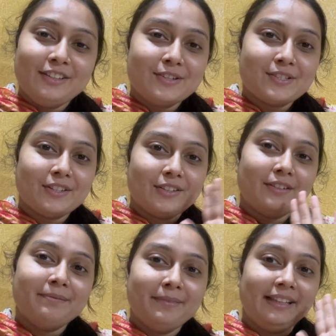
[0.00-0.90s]
दोस्तों
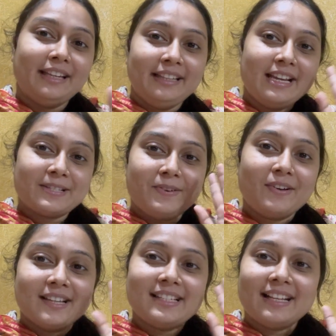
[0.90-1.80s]
तो मिलते हैं नेक्स्ट
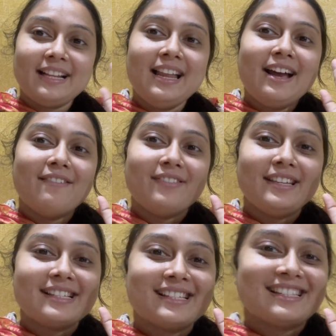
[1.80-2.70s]
ब्लॉग के साथ अल्लाह
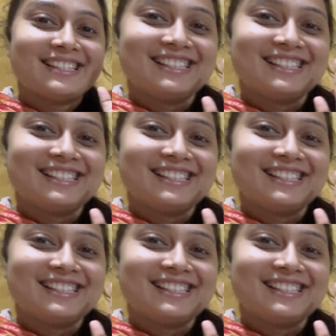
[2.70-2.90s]
हाफिज़